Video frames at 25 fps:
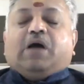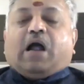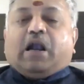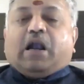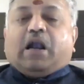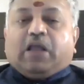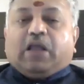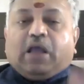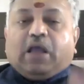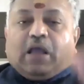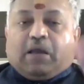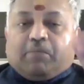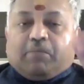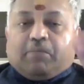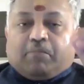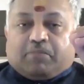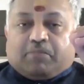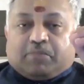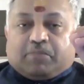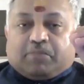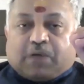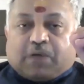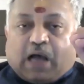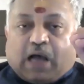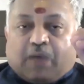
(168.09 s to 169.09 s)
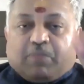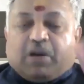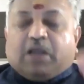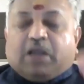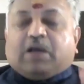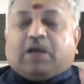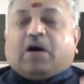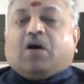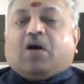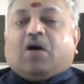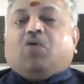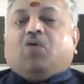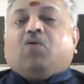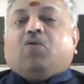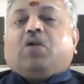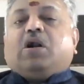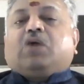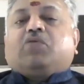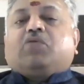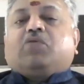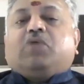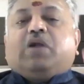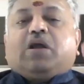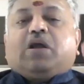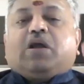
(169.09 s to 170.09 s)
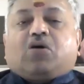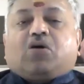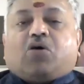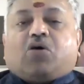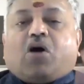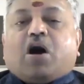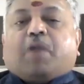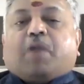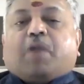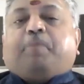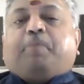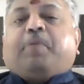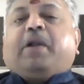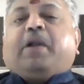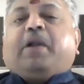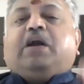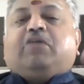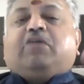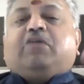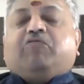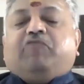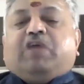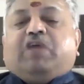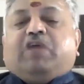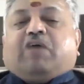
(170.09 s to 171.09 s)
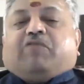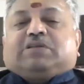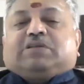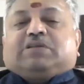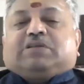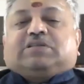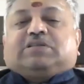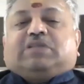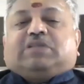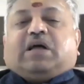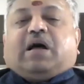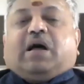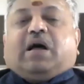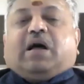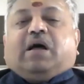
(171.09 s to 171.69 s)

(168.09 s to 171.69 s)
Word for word: అంటే అమెరికాలో ఉన్నటువంటి కార్పొరేట్ వ్యవస్థ